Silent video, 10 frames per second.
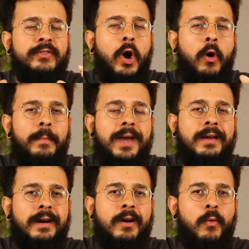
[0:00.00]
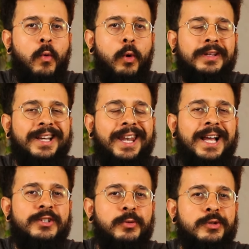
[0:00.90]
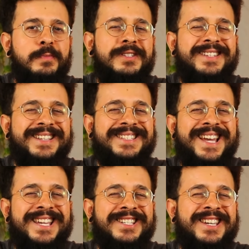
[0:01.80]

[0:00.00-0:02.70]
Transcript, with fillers: Dollmaker é um curta lá de 2017